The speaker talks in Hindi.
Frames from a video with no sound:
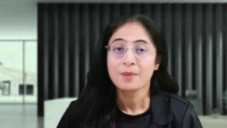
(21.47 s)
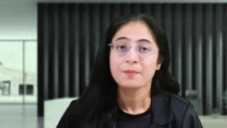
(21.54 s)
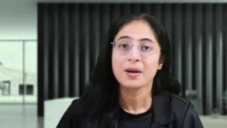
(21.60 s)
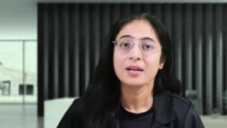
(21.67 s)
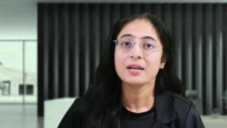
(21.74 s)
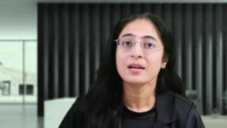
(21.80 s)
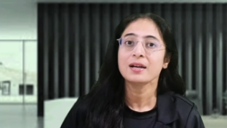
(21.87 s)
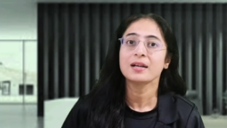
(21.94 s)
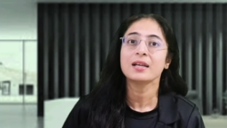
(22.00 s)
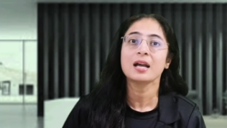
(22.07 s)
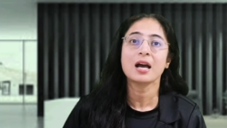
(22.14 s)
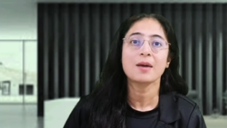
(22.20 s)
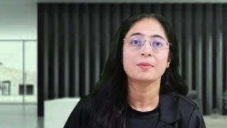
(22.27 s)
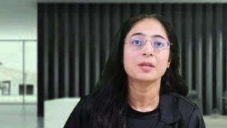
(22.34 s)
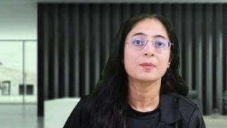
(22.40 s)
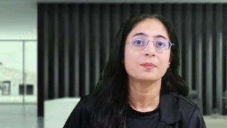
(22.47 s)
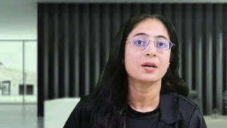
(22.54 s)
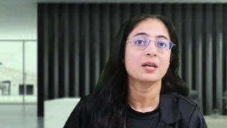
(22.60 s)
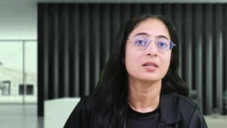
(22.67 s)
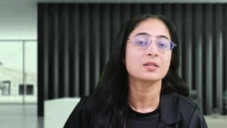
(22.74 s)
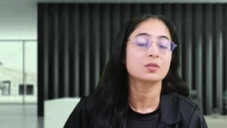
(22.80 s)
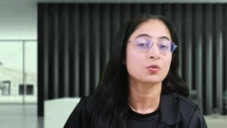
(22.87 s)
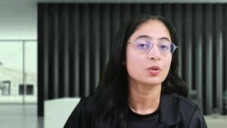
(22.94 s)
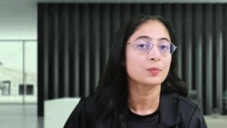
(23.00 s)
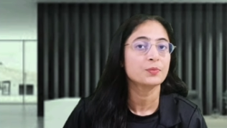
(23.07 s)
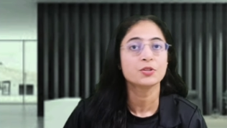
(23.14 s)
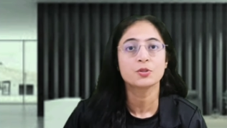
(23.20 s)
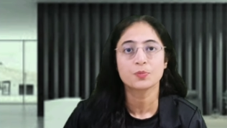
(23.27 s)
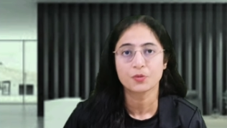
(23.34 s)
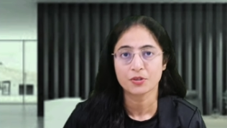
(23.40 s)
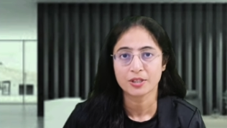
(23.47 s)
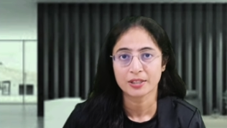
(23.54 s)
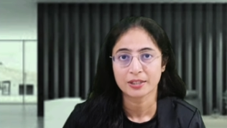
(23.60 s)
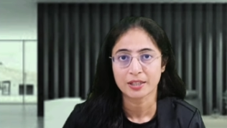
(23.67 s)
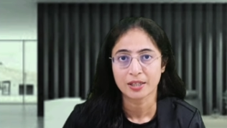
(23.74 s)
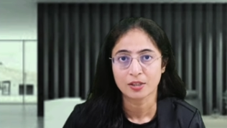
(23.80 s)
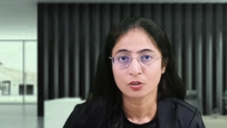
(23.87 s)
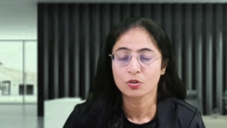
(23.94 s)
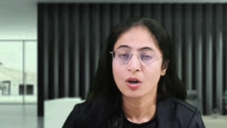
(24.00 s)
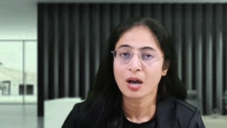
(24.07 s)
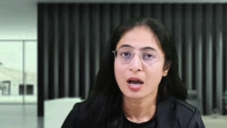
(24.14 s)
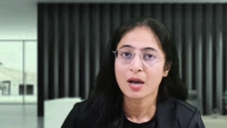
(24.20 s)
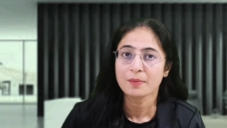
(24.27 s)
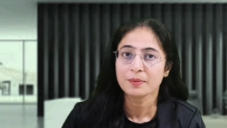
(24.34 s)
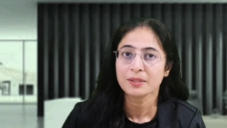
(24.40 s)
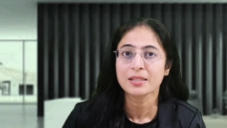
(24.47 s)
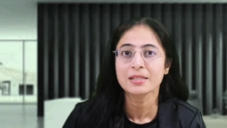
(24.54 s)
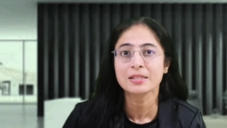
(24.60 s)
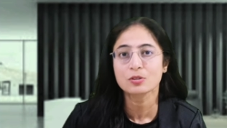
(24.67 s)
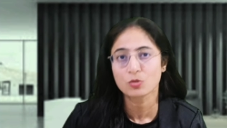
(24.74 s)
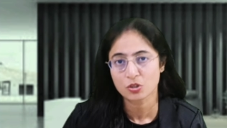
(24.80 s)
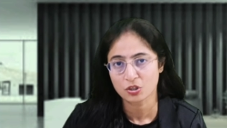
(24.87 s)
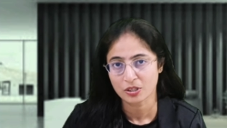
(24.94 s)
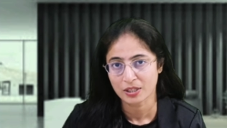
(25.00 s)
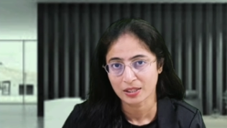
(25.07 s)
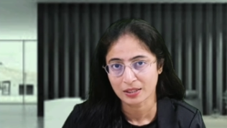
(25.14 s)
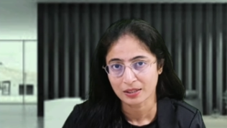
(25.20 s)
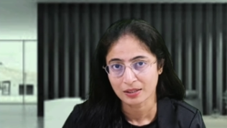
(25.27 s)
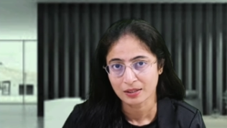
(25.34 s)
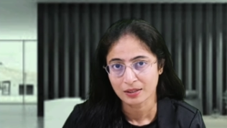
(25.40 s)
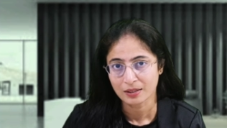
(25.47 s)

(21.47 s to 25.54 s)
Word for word: माना अगर आपके पास कोई ब्यूटी प्रोडक्ट है तो आप किसको चुनेंगे